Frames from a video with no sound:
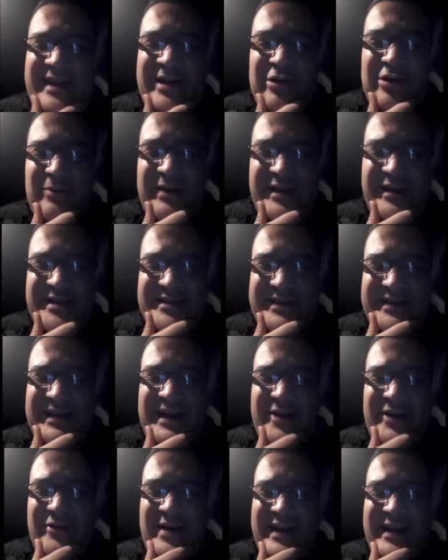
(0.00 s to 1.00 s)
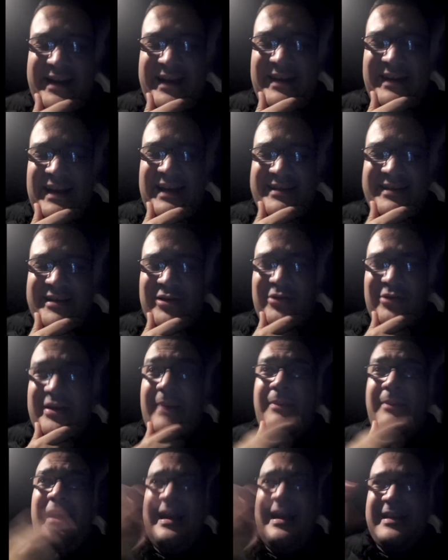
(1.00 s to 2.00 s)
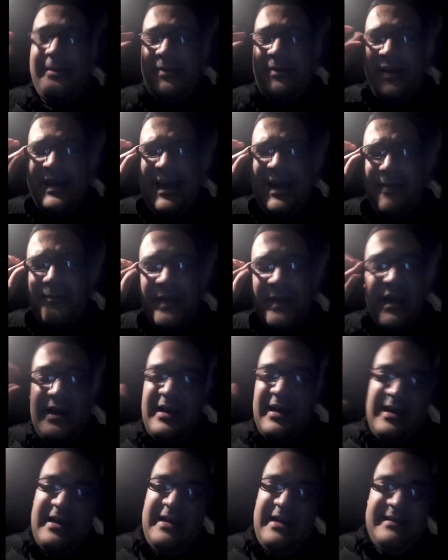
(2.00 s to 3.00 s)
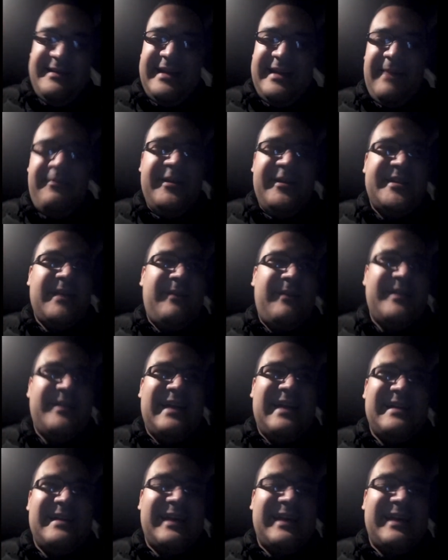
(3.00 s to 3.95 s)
come le gestiranno anche nella seconda parte perché si capisce abbastanza